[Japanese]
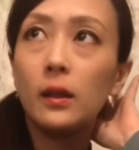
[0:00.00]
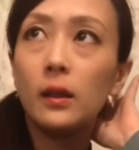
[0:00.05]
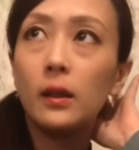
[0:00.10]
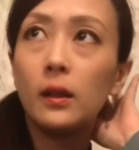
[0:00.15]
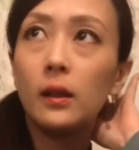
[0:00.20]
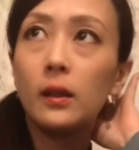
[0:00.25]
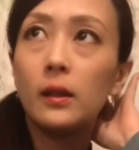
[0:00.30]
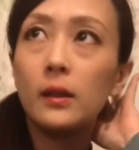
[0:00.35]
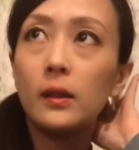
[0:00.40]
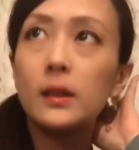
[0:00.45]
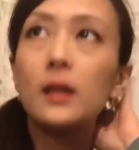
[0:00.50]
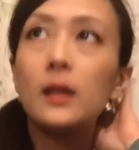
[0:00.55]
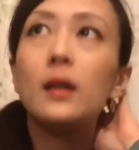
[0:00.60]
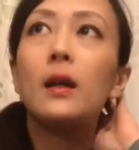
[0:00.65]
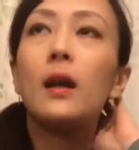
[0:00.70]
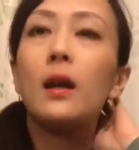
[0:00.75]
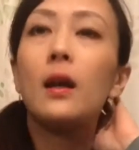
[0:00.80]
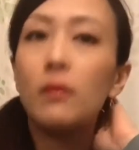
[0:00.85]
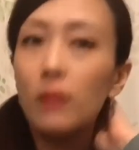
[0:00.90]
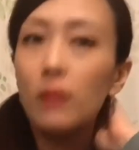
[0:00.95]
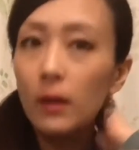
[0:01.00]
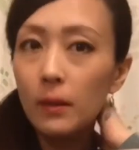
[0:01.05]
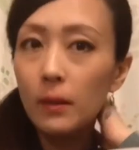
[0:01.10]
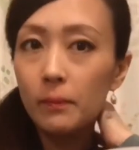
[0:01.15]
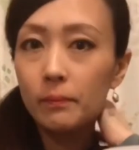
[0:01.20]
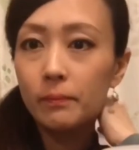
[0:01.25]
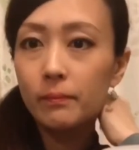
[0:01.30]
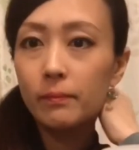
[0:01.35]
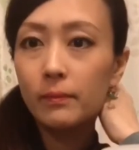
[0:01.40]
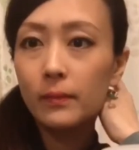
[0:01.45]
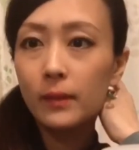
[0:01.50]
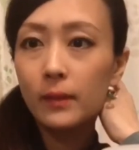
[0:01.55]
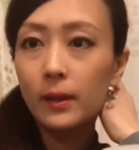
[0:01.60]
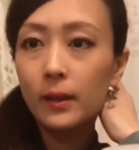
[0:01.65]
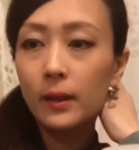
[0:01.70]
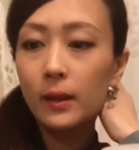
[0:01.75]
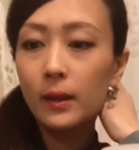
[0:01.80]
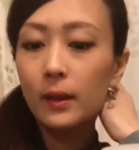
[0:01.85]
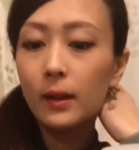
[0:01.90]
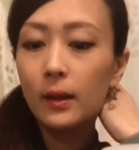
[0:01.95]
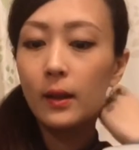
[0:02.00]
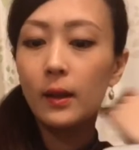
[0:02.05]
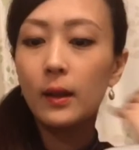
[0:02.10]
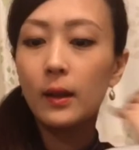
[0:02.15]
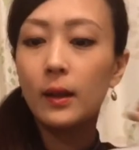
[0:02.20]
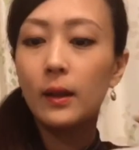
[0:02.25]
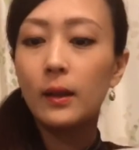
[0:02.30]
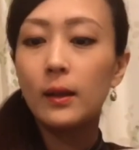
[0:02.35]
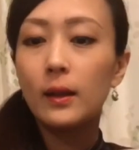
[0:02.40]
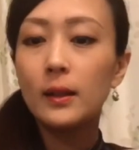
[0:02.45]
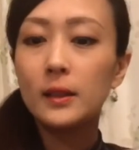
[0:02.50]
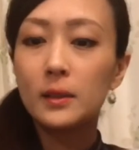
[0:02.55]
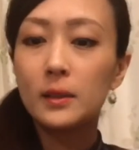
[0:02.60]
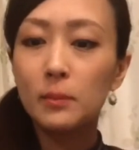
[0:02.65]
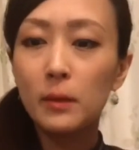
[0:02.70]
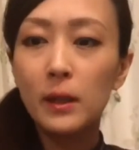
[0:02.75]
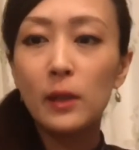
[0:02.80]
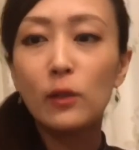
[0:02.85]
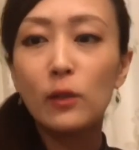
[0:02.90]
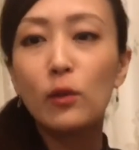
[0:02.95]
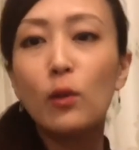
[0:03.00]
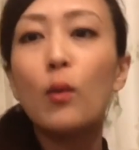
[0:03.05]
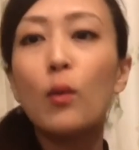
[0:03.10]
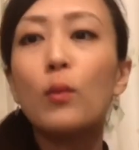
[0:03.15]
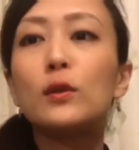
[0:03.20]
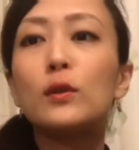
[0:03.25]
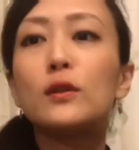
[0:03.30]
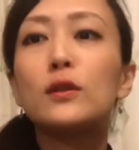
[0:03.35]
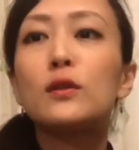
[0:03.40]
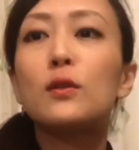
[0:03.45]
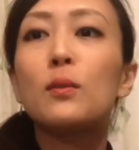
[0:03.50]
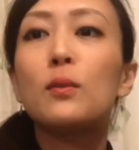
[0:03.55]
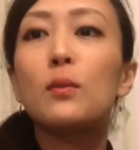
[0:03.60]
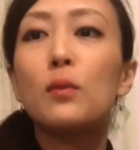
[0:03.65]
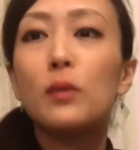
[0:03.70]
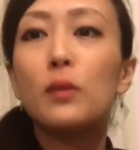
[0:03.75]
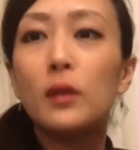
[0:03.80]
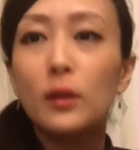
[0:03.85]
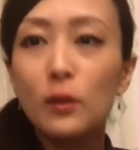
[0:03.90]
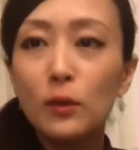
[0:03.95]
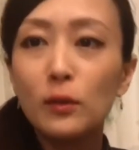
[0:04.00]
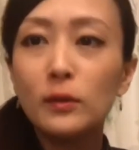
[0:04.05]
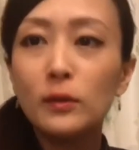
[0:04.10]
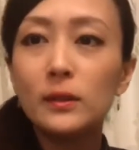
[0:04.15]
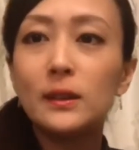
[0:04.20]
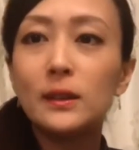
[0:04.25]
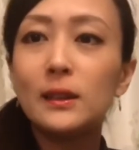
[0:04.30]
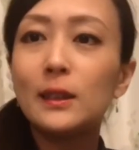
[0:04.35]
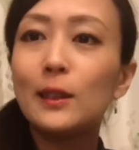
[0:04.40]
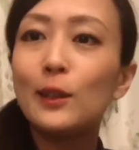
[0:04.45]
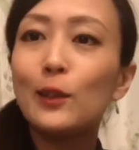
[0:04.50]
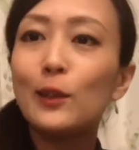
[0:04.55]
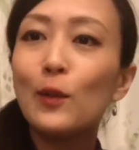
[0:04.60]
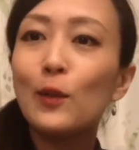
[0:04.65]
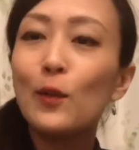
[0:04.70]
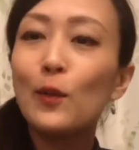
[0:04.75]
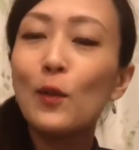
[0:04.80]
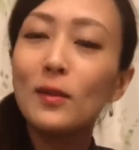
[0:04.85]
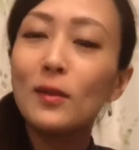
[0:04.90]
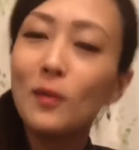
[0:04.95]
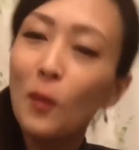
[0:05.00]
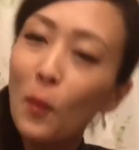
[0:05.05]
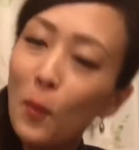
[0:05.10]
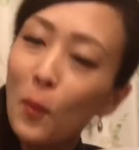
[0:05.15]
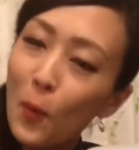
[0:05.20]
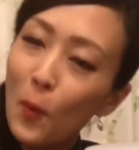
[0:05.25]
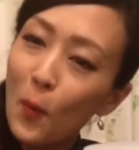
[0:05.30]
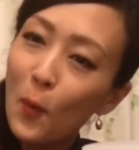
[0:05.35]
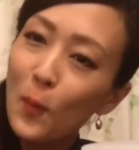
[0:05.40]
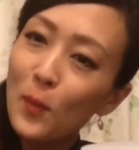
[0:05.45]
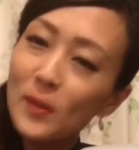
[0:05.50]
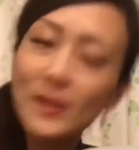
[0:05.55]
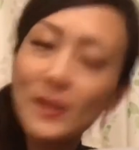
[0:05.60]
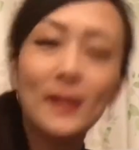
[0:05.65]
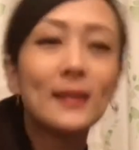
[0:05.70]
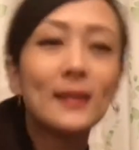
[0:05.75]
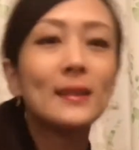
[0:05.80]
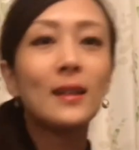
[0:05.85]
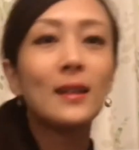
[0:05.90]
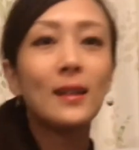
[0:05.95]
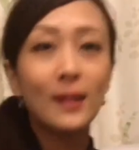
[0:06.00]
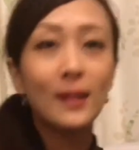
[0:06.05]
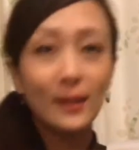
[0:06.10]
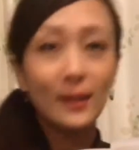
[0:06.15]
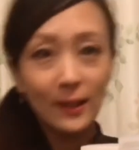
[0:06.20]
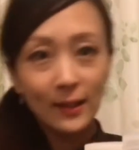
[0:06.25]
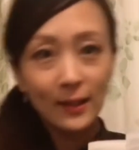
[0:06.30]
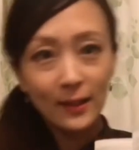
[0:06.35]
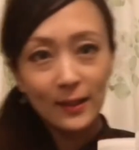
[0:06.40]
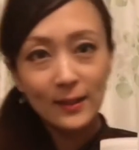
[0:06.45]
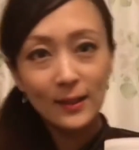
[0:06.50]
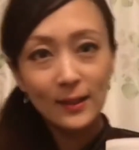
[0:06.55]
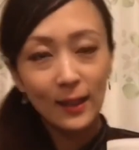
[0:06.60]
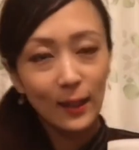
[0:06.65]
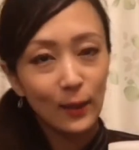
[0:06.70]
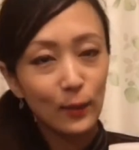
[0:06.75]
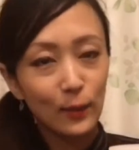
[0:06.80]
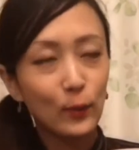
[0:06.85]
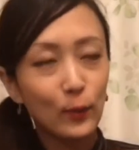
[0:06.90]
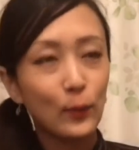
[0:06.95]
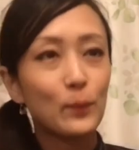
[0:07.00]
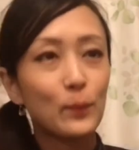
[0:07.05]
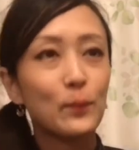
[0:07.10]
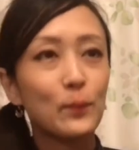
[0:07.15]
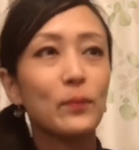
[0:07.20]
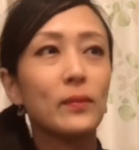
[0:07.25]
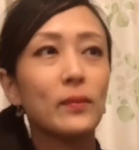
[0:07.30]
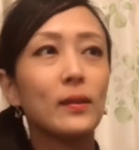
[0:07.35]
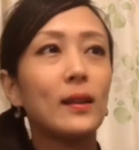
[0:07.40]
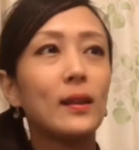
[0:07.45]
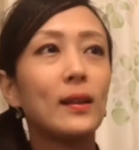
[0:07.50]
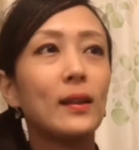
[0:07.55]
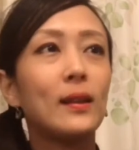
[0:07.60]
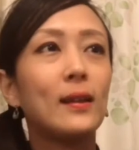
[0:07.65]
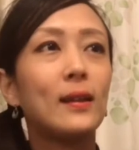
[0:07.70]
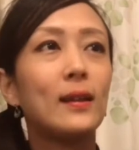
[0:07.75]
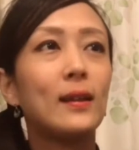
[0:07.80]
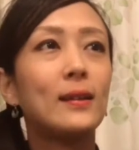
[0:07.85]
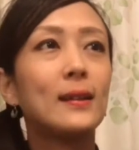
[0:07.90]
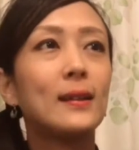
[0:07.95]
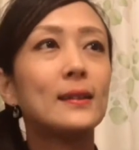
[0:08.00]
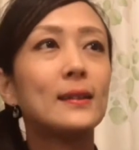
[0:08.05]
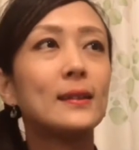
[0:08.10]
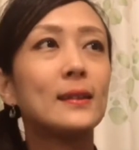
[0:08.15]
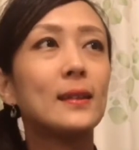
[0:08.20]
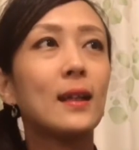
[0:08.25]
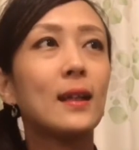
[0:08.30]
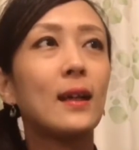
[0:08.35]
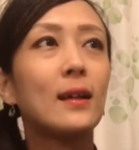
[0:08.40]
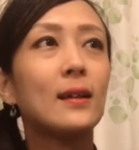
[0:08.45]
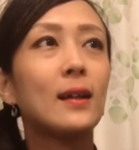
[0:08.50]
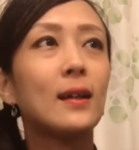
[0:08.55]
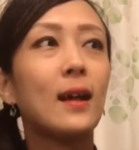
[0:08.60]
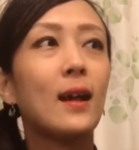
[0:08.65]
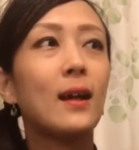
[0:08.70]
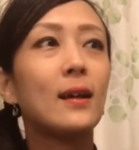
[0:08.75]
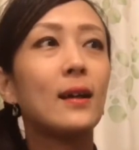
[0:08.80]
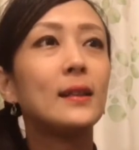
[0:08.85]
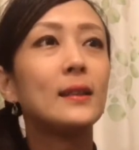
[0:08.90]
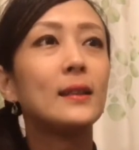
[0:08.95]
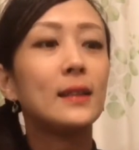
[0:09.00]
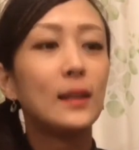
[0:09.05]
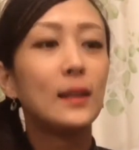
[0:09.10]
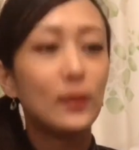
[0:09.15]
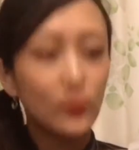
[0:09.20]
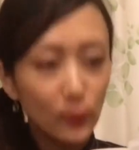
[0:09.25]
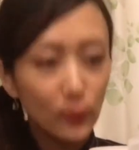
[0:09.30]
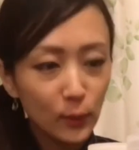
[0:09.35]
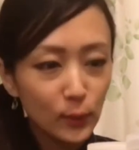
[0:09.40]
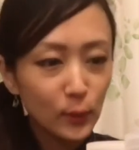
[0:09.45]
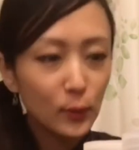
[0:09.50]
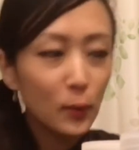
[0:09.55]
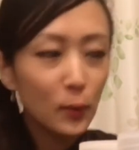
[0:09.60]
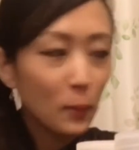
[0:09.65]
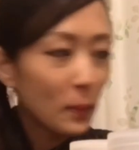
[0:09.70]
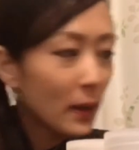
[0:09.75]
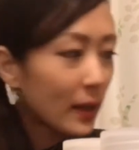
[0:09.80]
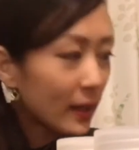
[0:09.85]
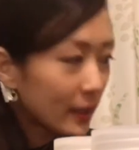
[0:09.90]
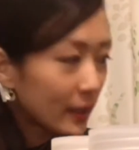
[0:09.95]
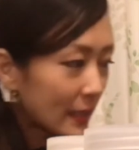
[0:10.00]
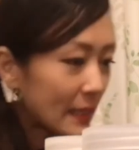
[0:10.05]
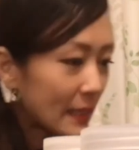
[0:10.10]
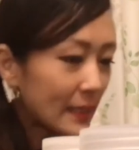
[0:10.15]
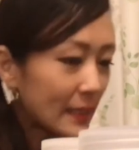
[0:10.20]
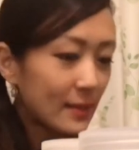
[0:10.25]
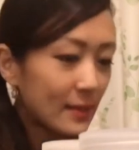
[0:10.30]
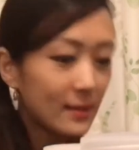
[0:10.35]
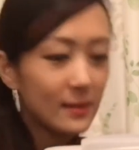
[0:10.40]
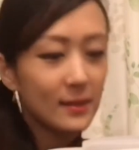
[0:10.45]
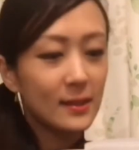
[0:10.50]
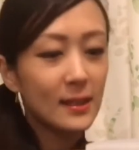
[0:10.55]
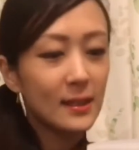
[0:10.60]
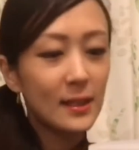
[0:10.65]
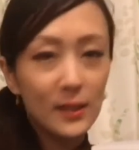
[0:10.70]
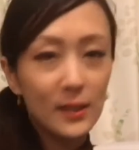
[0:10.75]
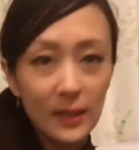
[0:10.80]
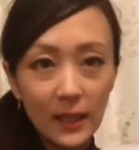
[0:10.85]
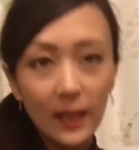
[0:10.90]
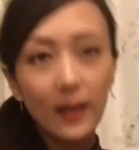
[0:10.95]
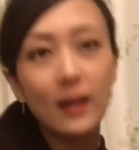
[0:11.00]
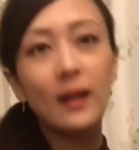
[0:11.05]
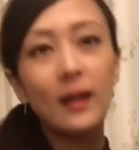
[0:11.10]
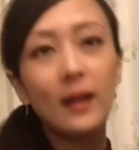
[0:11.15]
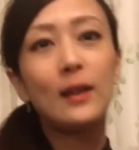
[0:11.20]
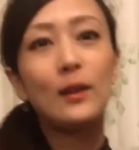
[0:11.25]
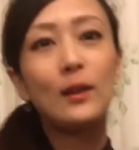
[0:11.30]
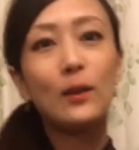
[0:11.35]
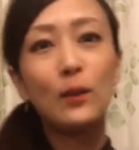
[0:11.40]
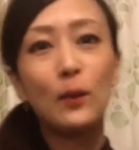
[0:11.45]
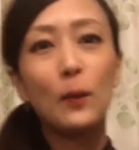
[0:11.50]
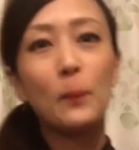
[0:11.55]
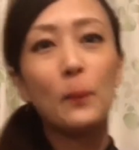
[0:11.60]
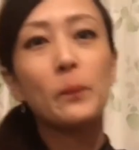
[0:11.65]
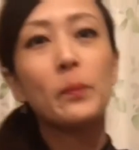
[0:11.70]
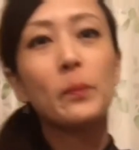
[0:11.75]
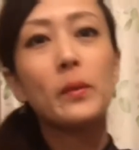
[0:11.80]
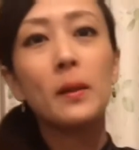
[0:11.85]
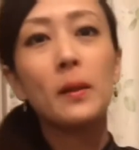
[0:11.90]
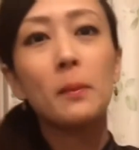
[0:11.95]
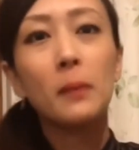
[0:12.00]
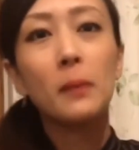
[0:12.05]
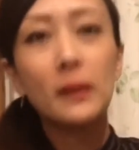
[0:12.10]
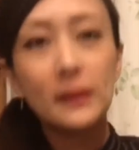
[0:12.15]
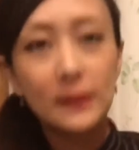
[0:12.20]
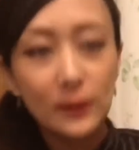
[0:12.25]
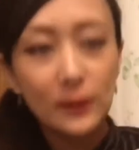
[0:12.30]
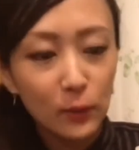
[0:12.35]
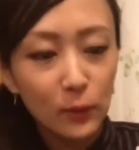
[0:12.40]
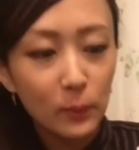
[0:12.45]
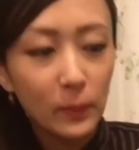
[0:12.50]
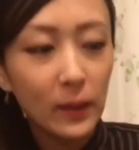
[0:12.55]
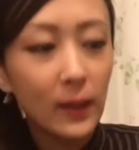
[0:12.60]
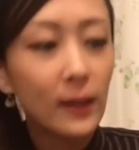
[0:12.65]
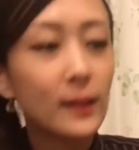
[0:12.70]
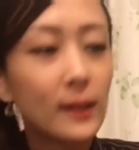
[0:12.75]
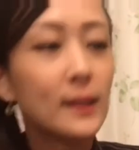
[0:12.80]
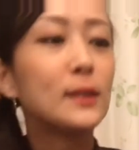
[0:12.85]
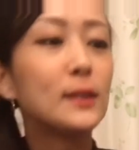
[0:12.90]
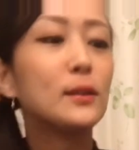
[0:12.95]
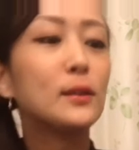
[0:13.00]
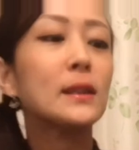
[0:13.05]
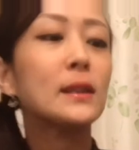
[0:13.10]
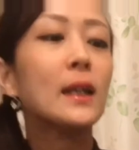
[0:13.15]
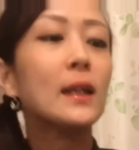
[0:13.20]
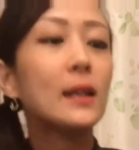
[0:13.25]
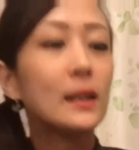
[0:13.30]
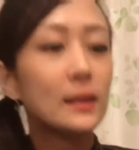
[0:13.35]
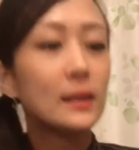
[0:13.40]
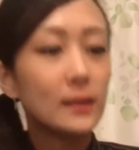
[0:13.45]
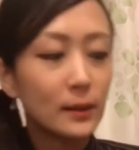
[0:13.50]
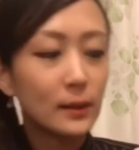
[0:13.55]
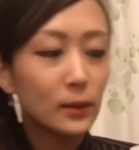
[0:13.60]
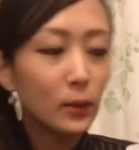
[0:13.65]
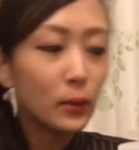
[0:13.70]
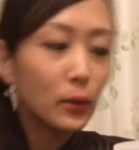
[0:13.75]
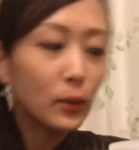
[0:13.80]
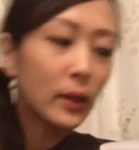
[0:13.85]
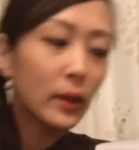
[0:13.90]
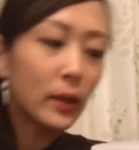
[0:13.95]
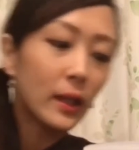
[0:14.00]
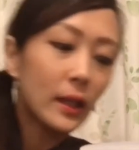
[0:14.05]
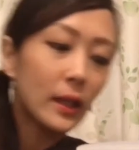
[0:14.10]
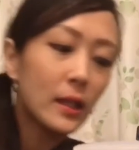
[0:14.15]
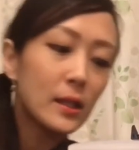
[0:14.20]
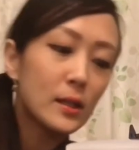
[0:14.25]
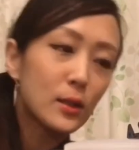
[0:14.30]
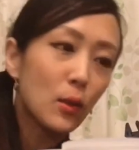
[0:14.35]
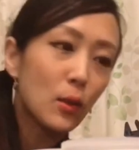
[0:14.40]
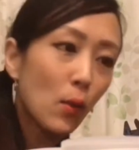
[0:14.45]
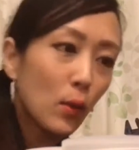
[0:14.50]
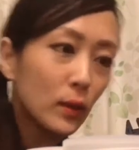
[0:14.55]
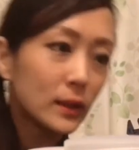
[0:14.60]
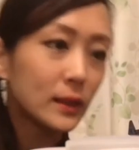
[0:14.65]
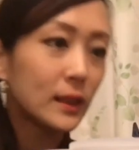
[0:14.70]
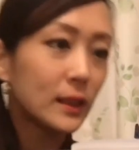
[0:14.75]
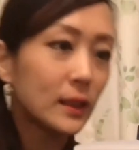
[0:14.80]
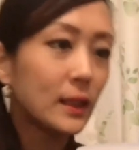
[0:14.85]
前回は集まれ動物の森の実況ほぼほぼ雑談だったんですけど、えー、雑談配信とその前にジャスティ界の立ち組配信をしたんですがその時に少し